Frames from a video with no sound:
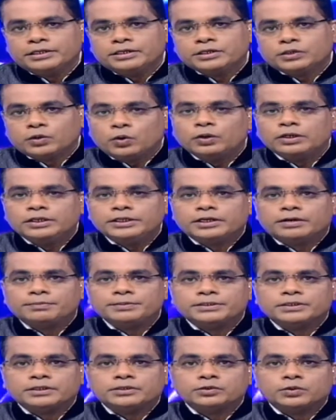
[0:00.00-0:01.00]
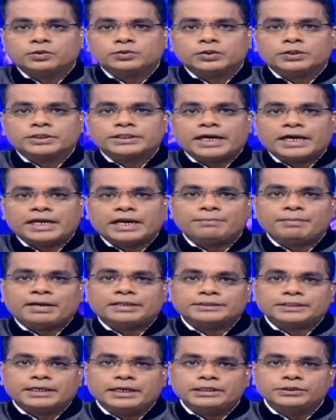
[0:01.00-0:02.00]
कोहली अभी तक 211
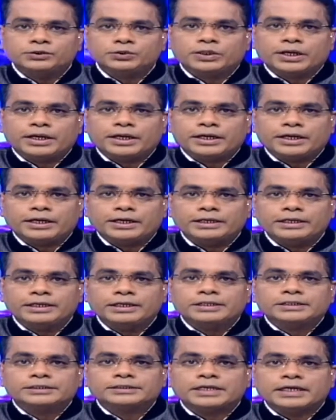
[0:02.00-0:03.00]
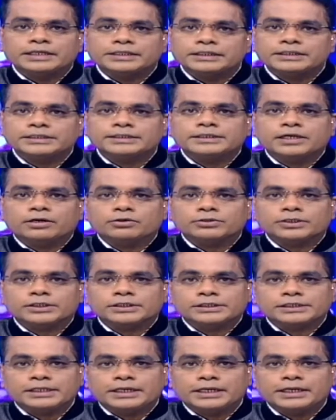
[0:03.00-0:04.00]
मैच खेल चुके हैं सैंतीस के अवसर
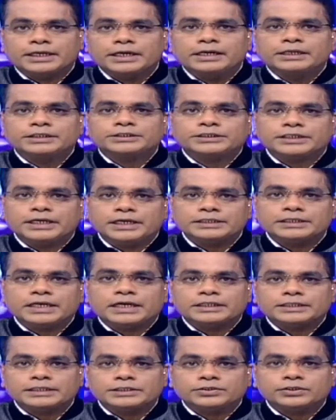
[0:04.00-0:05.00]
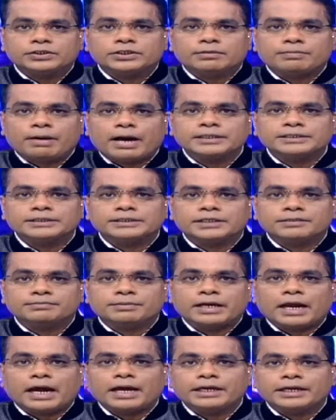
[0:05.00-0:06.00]
से छह रन
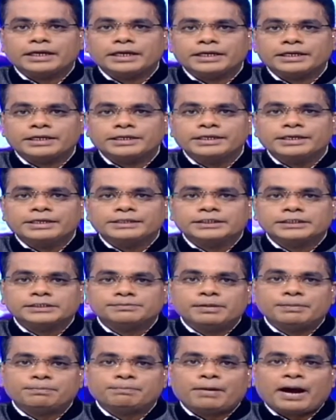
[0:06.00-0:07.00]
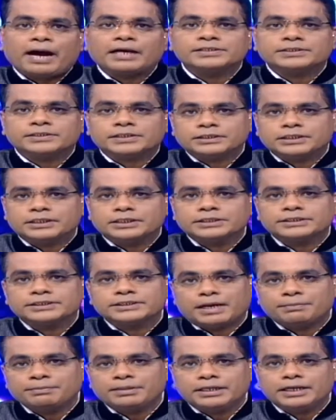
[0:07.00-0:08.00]
बनाए हैं जिसमें पांच शतक
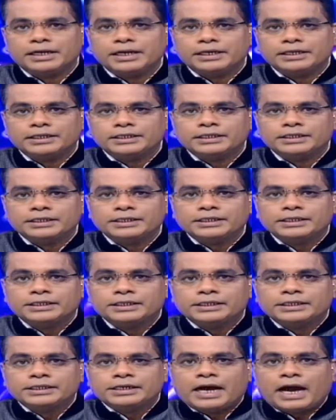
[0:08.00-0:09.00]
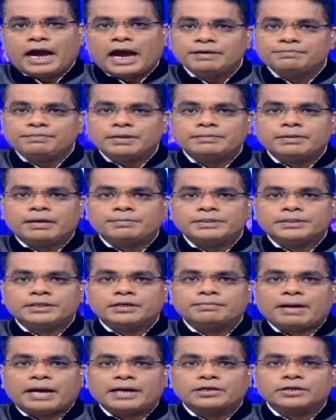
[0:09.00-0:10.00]
शामिल है आईपीएल में अभी तक
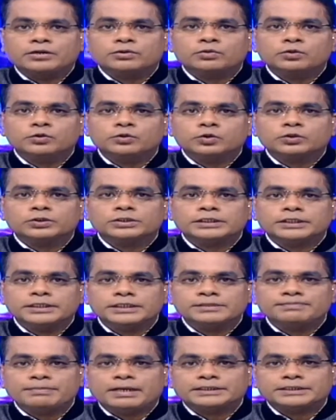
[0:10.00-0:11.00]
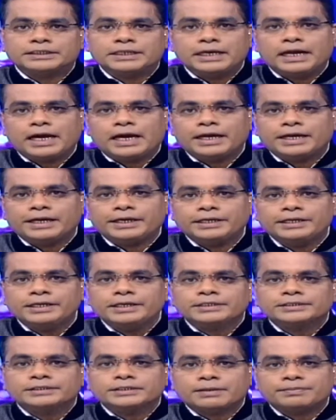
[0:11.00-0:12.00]
बैंगलोर कुल 230 मैच खेला है
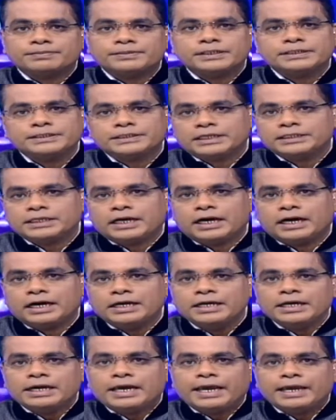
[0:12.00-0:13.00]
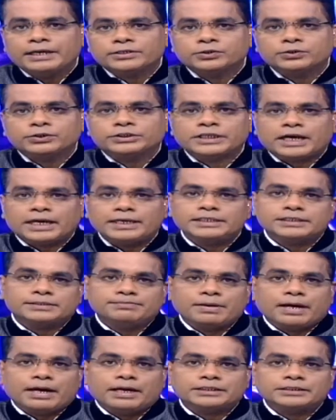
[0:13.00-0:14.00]
सबसे ज्यादा 140
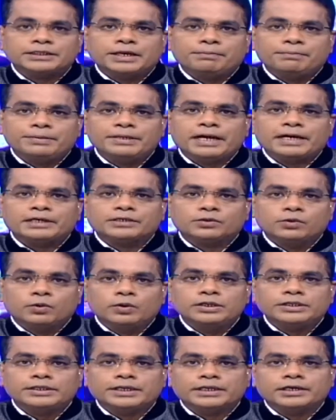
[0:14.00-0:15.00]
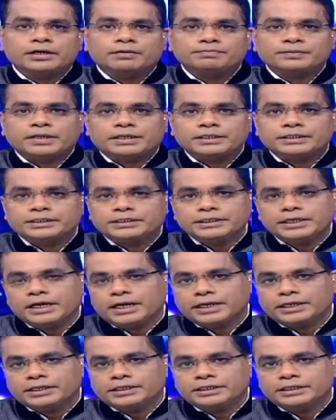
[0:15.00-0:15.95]
मैच विराट कोहली ने कप्तानी की है